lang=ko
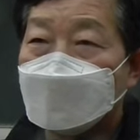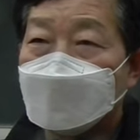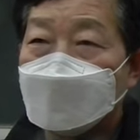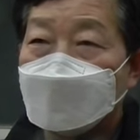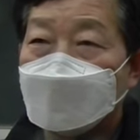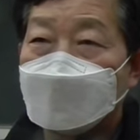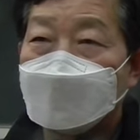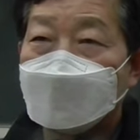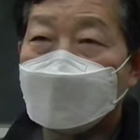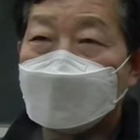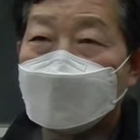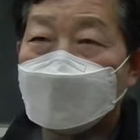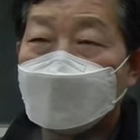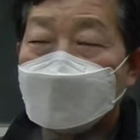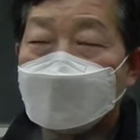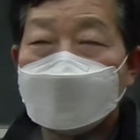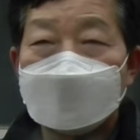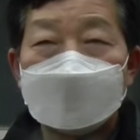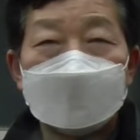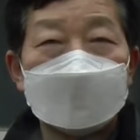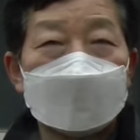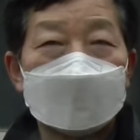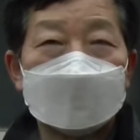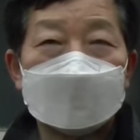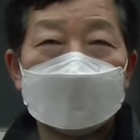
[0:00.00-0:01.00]
있기는
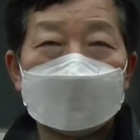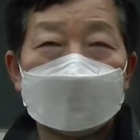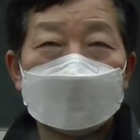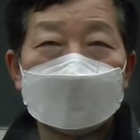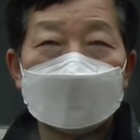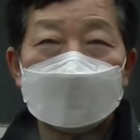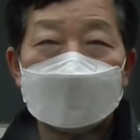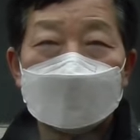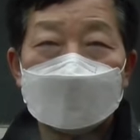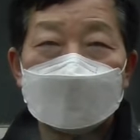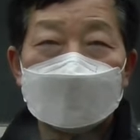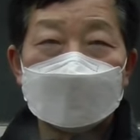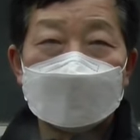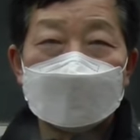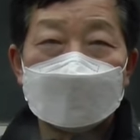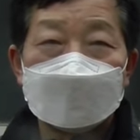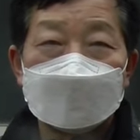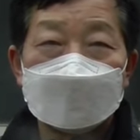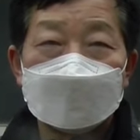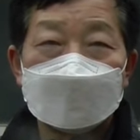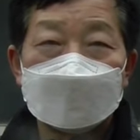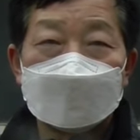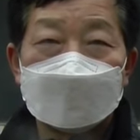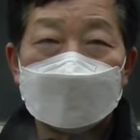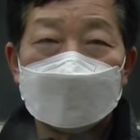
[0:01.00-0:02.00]
있지만은 거기는
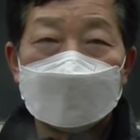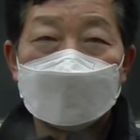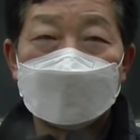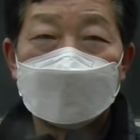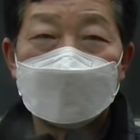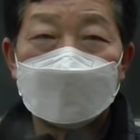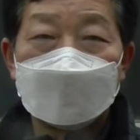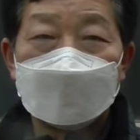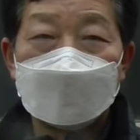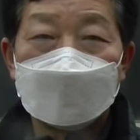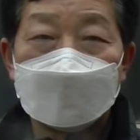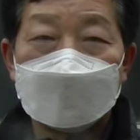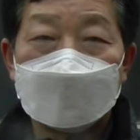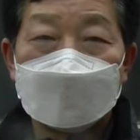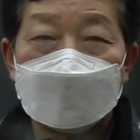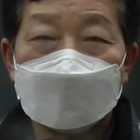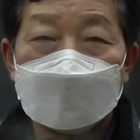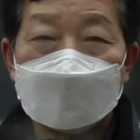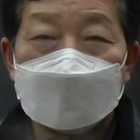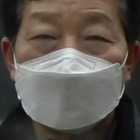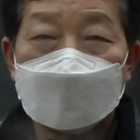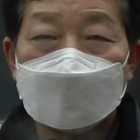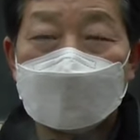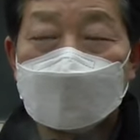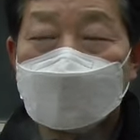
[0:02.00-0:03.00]

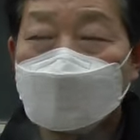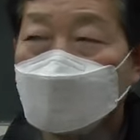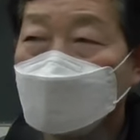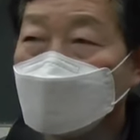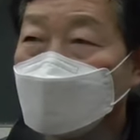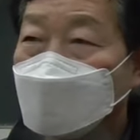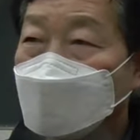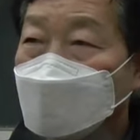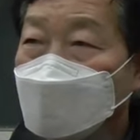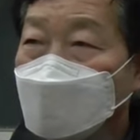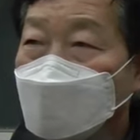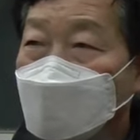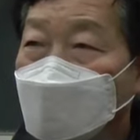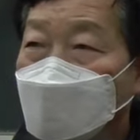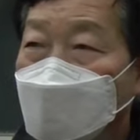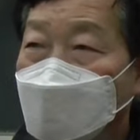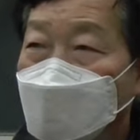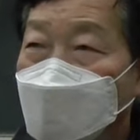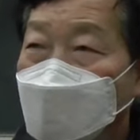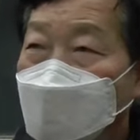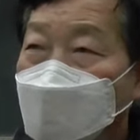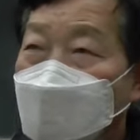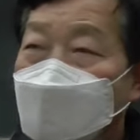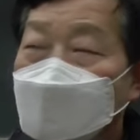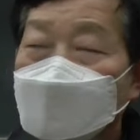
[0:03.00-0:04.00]
뭐 아마
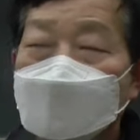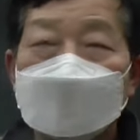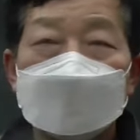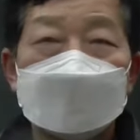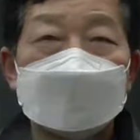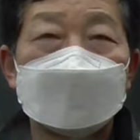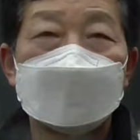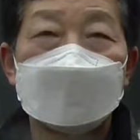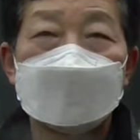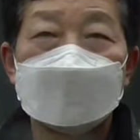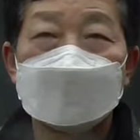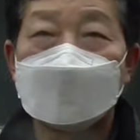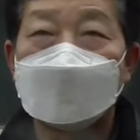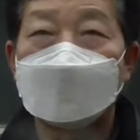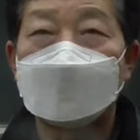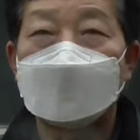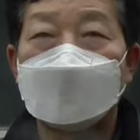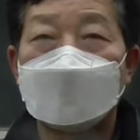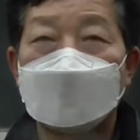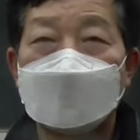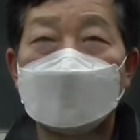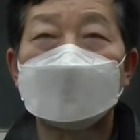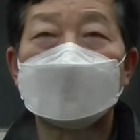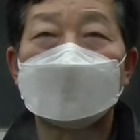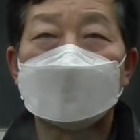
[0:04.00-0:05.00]
야간에는 공사를
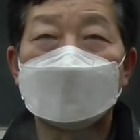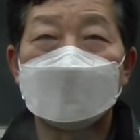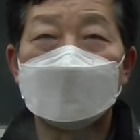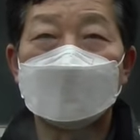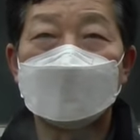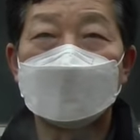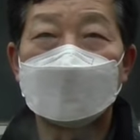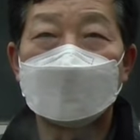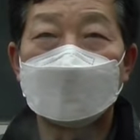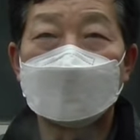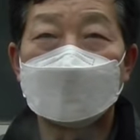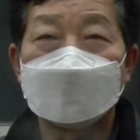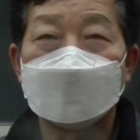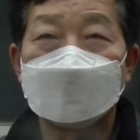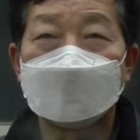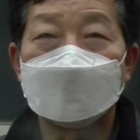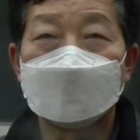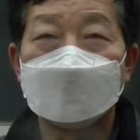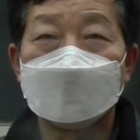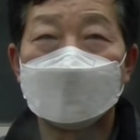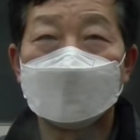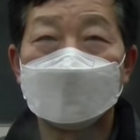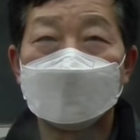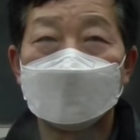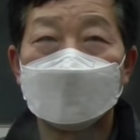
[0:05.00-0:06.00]
안 할 겁니다 그래요.
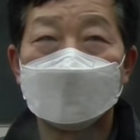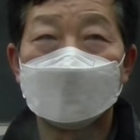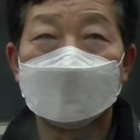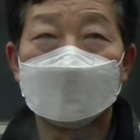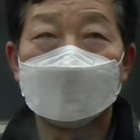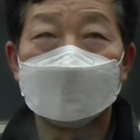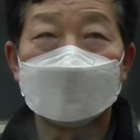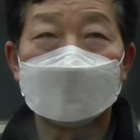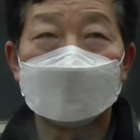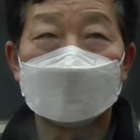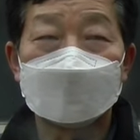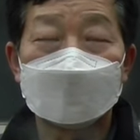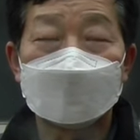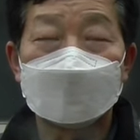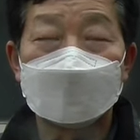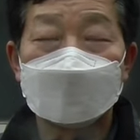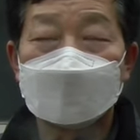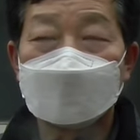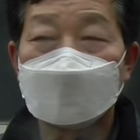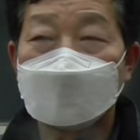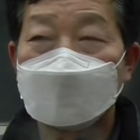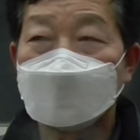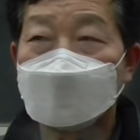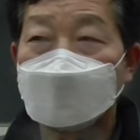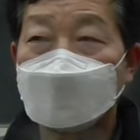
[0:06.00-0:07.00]

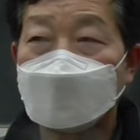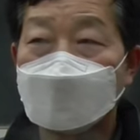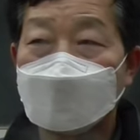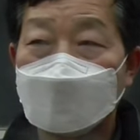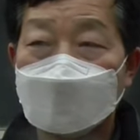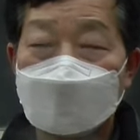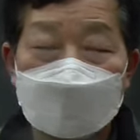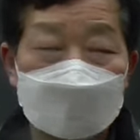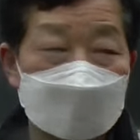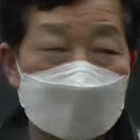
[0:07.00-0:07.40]
그래서 이제